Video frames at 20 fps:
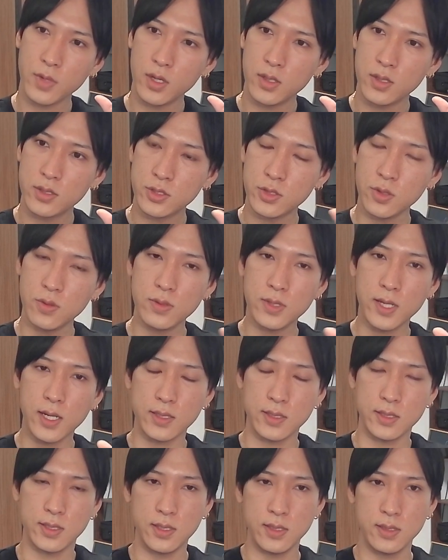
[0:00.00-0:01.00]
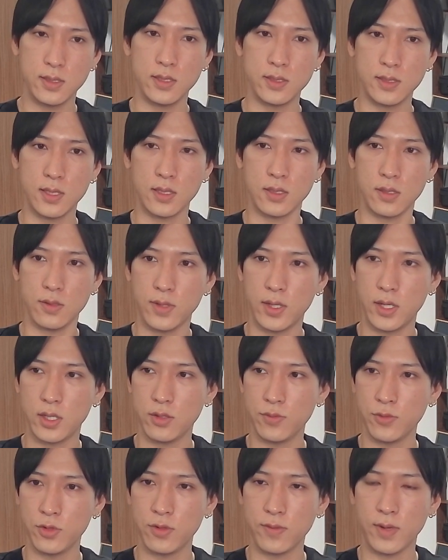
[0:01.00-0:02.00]
長短金利差と言われる
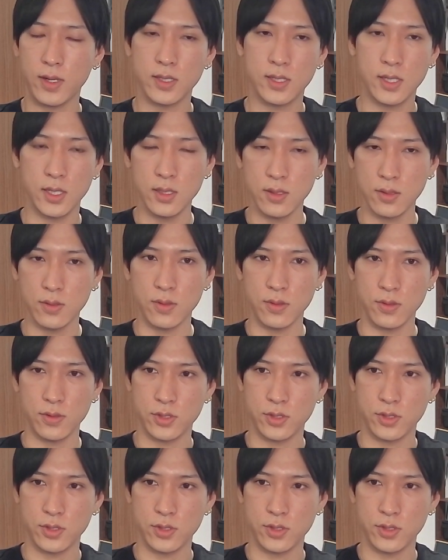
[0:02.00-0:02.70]
ものは銀行の